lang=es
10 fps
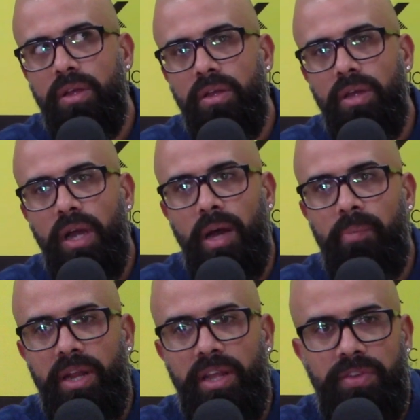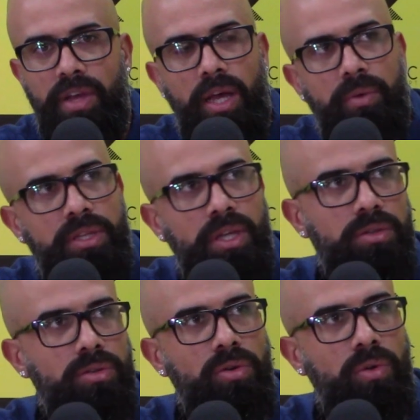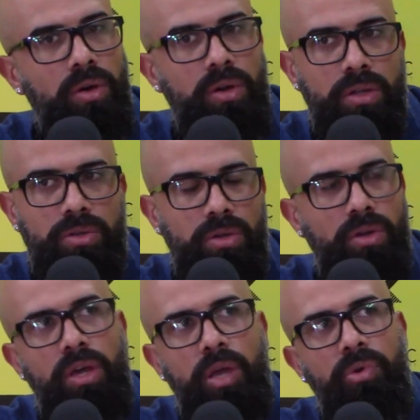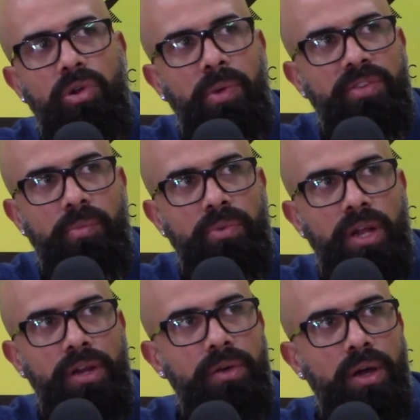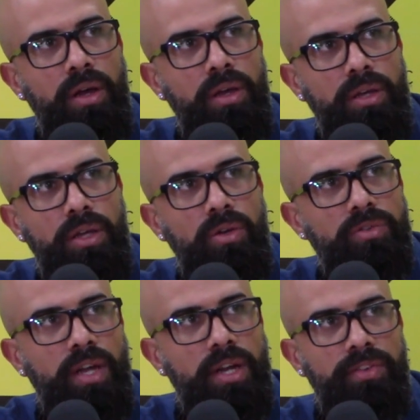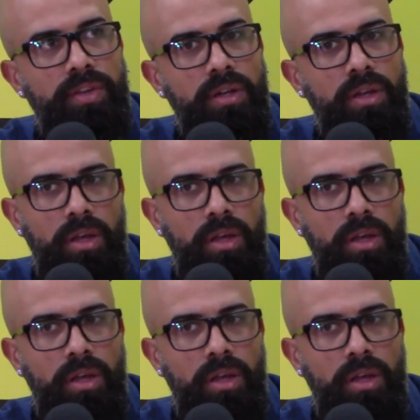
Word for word: Y acá parece a la vista de todo jugador que todos los equipos nos pasan por arriba y nos arrasan.